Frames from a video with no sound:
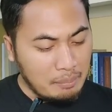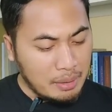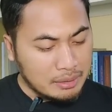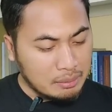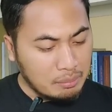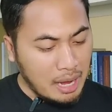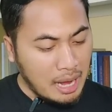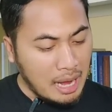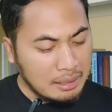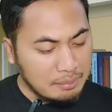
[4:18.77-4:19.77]

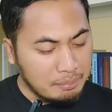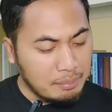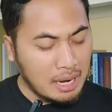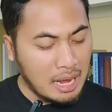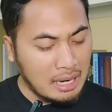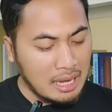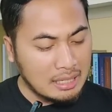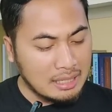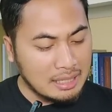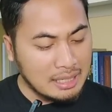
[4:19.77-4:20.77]
persembahan
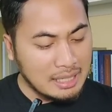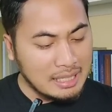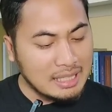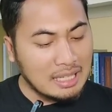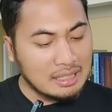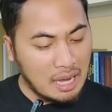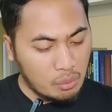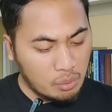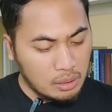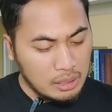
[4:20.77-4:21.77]
berhala kita tahu